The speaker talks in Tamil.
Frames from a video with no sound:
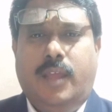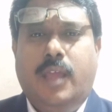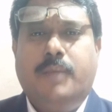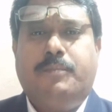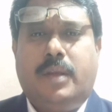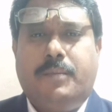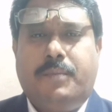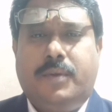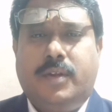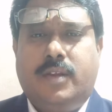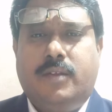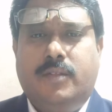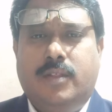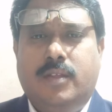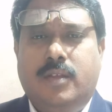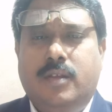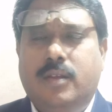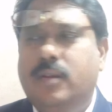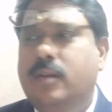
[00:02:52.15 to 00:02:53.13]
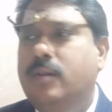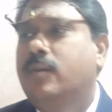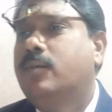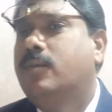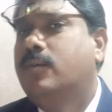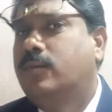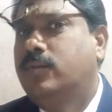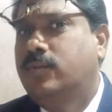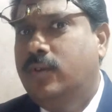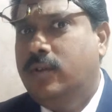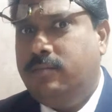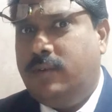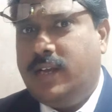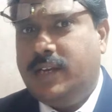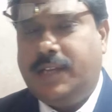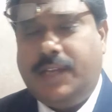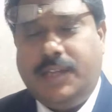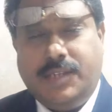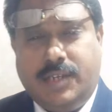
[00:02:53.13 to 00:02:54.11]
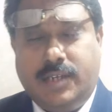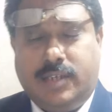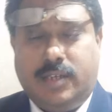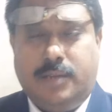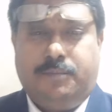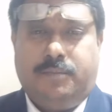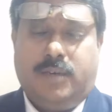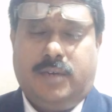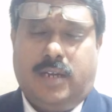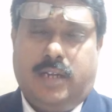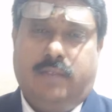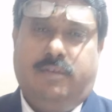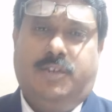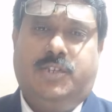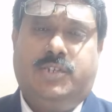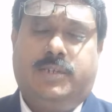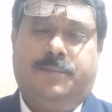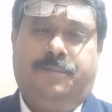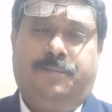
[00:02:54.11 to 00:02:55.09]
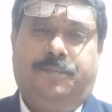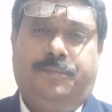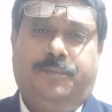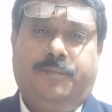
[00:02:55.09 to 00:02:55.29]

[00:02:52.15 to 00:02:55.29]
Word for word: ஏ ப்ராப்பர்ட்டி வந்து இன்னொரு மார்க்கேஜ் கிட்ட கடன் வச்சுட்டேன்